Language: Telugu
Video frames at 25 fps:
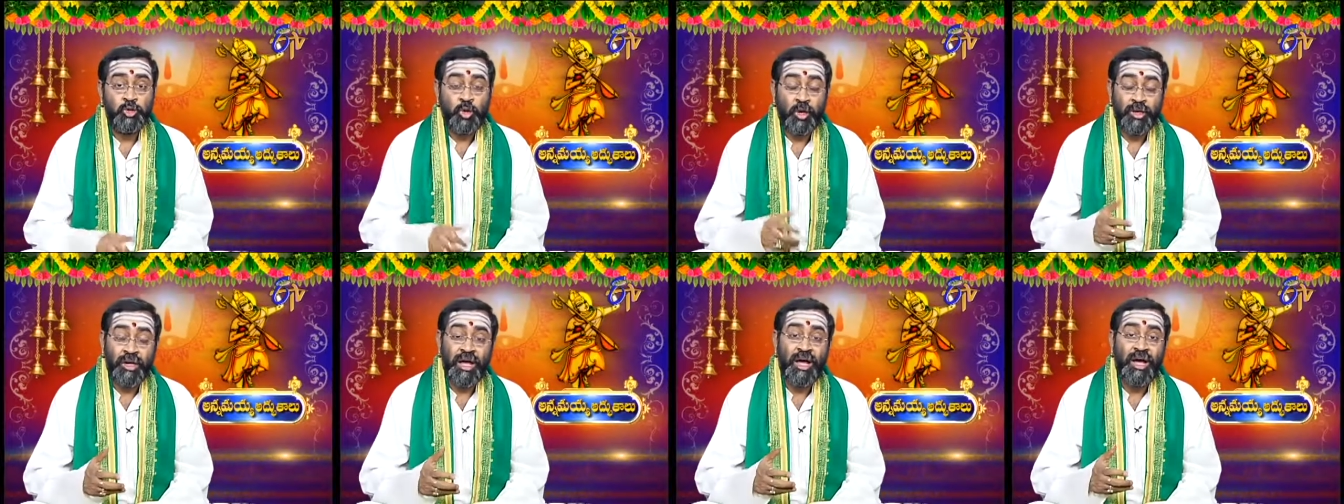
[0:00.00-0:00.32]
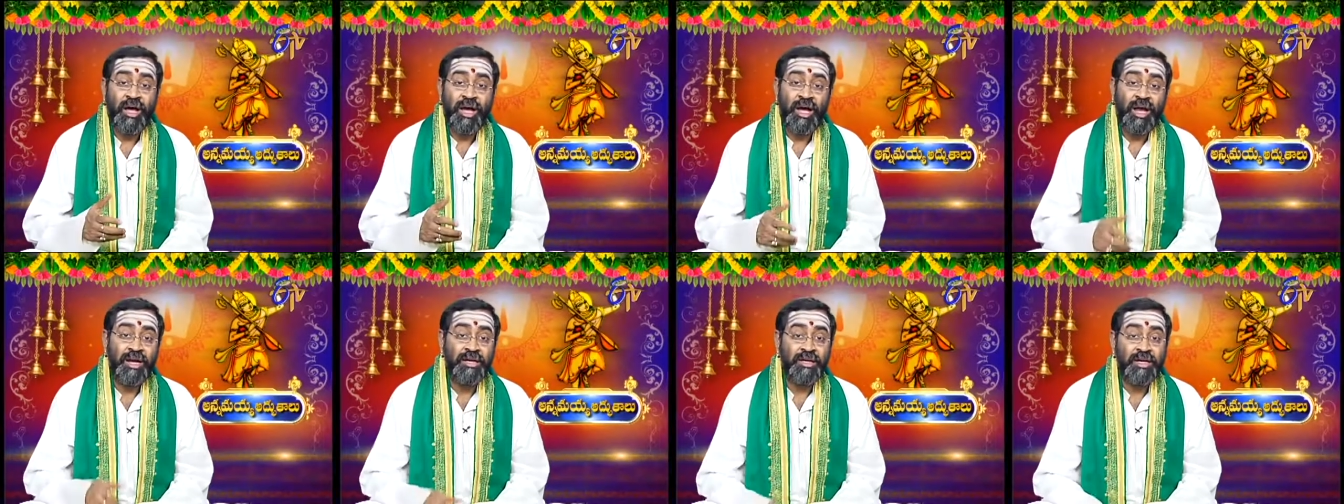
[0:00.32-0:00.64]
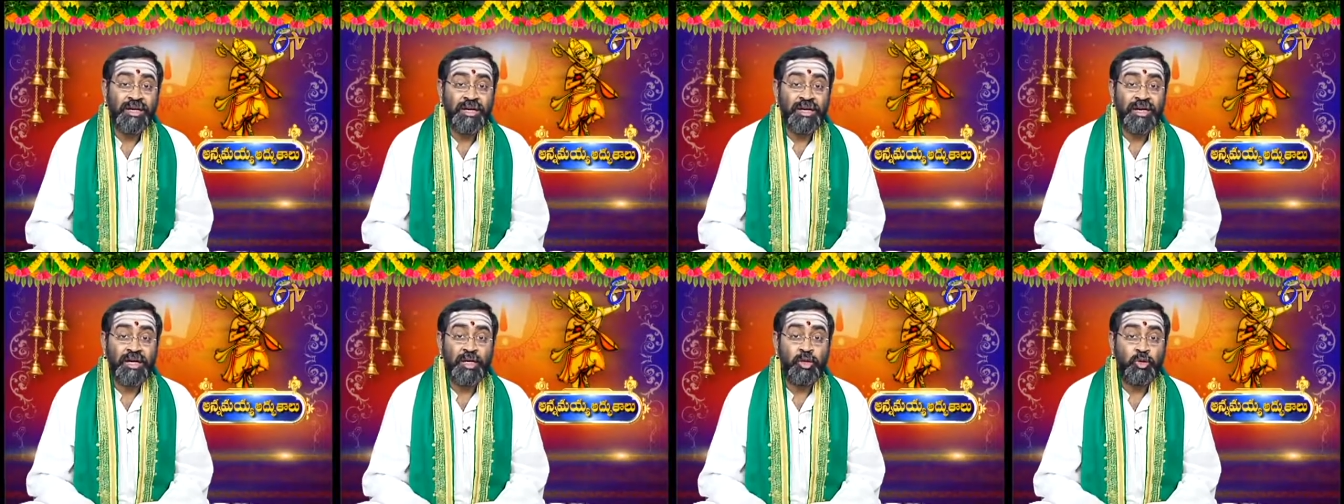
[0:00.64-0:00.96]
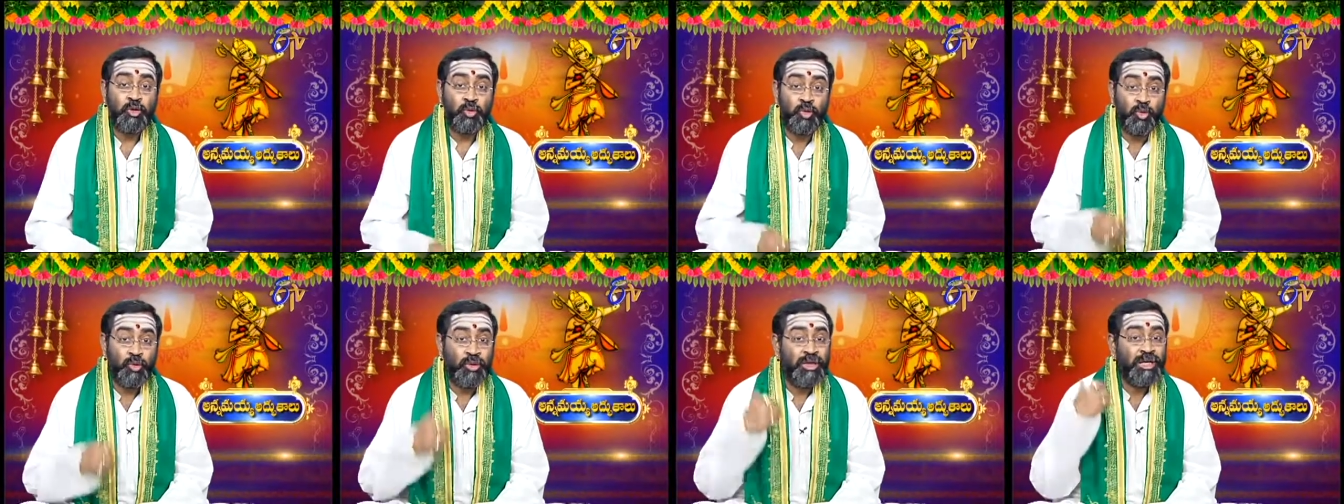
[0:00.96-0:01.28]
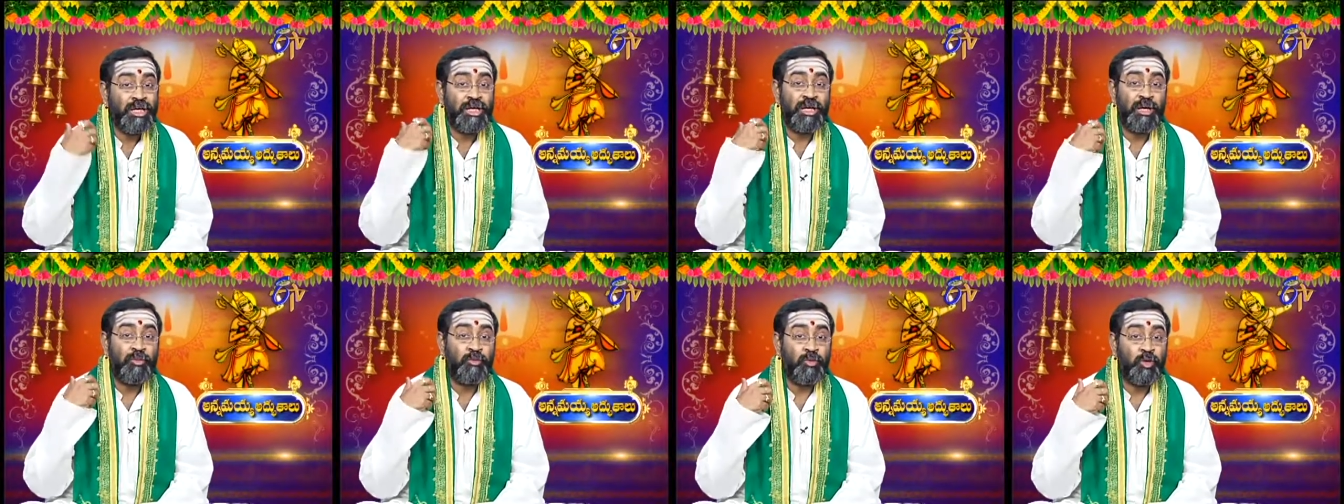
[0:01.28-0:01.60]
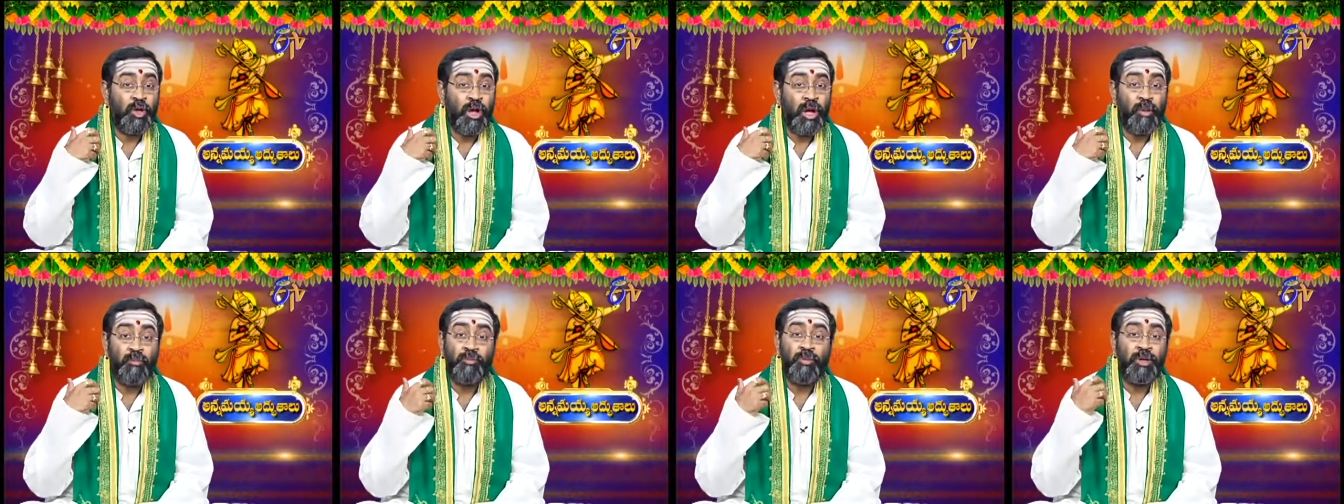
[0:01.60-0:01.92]
దొన అంటే ఇక్కడ
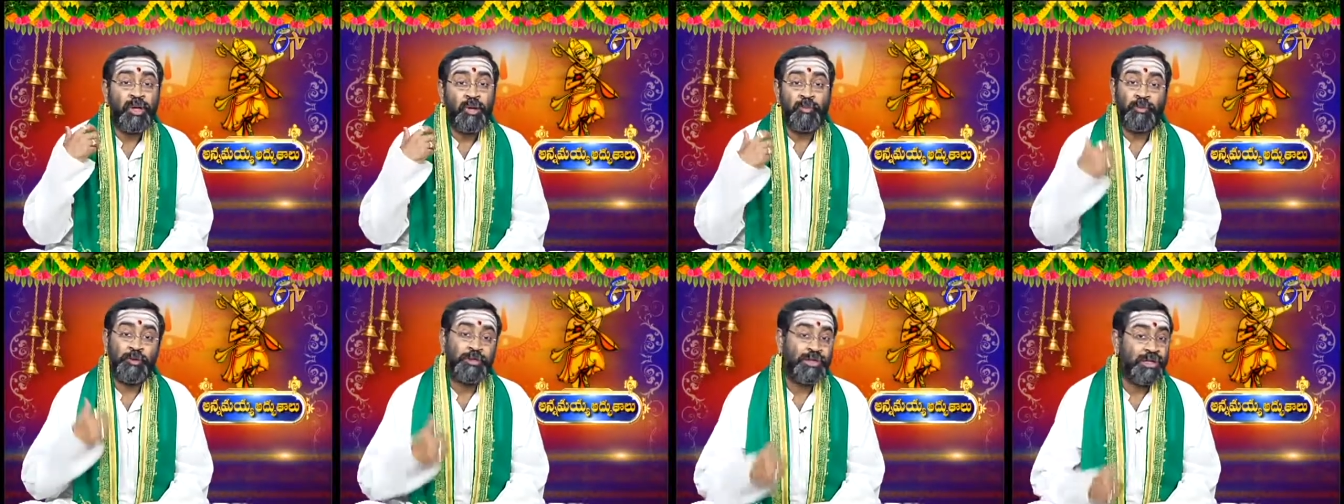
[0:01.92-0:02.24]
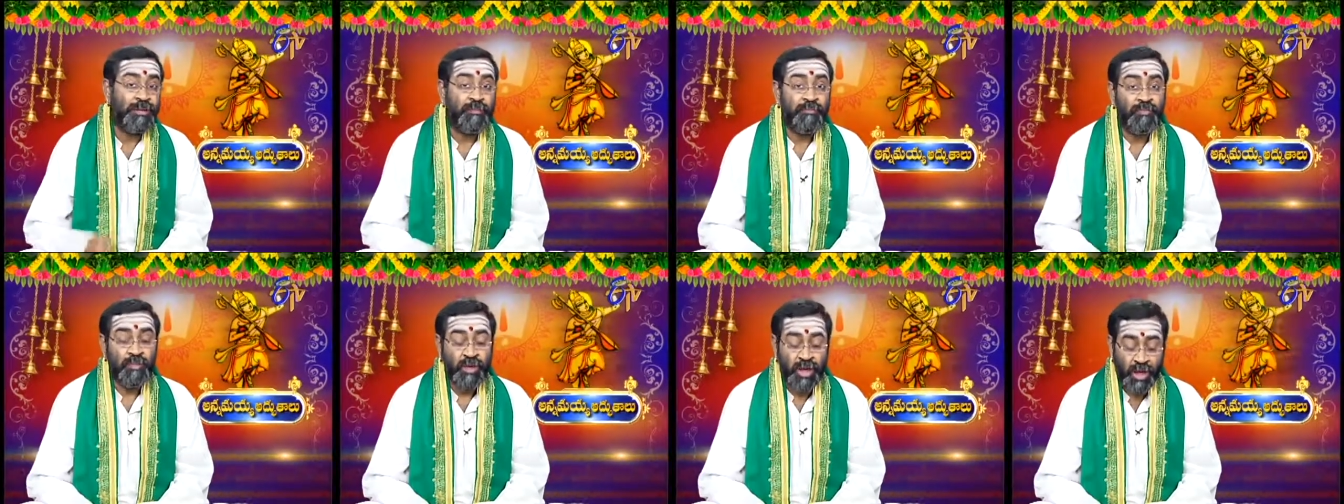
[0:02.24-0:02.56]
తూణీరము అమ్ముల పొది